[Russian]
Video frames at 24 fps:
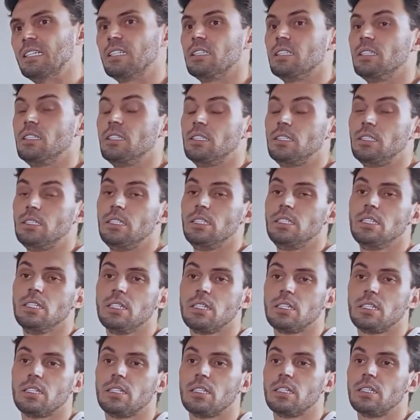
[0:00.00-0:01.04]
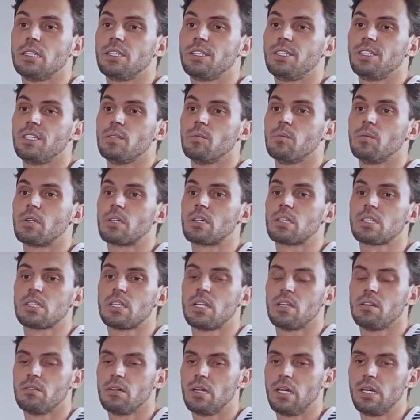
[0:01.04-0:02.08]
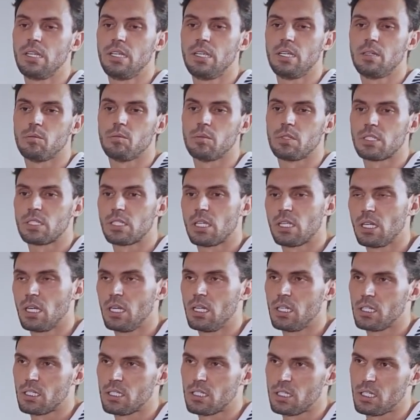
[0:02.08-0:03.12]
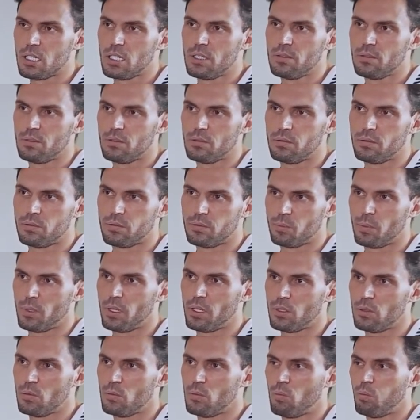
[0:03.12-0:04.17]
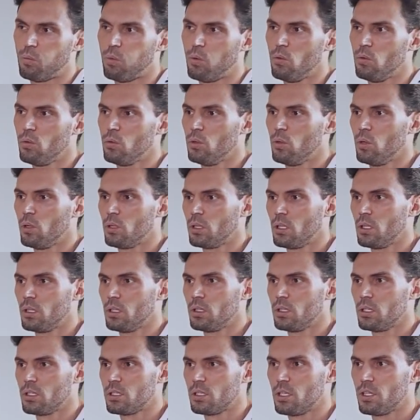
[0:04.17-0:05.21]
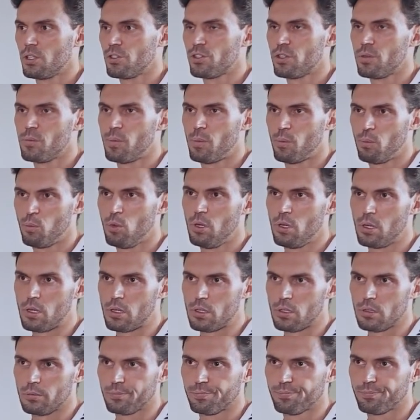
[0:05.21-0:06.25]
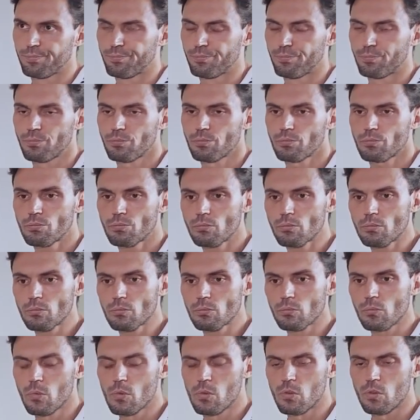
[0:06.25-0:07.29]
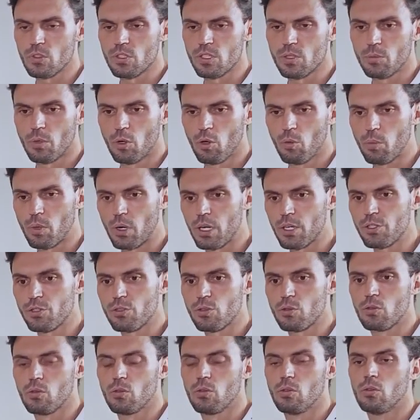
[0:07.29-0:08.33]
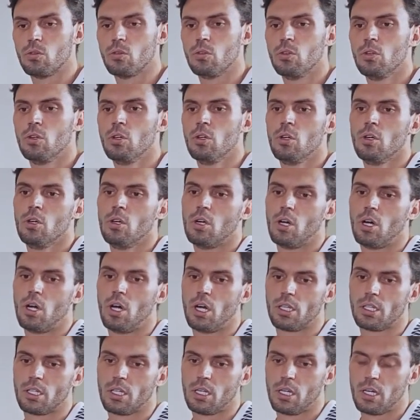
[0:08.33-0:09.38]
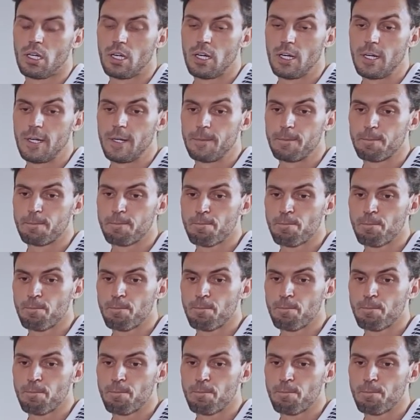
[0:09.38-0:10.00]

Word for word: Действительно, тема расставаний, эмоциональных срывов по этому поводу, она достаточно популярна. За мою практику она